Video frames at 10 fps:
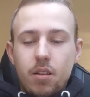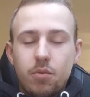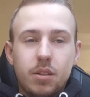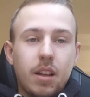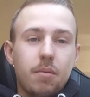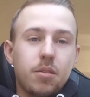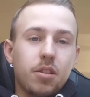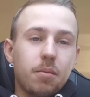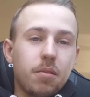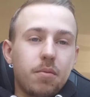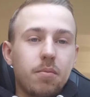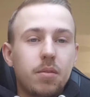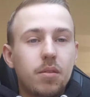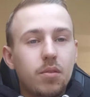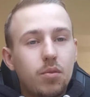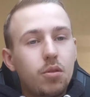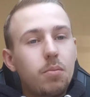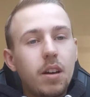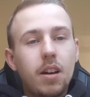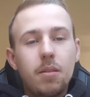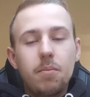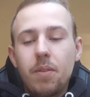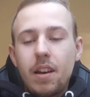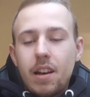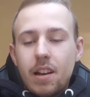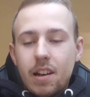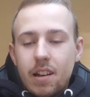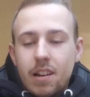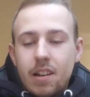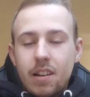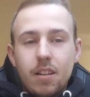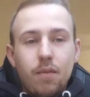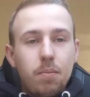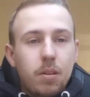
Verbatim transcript: ustami, że tak powiem, z uśmiechem E, i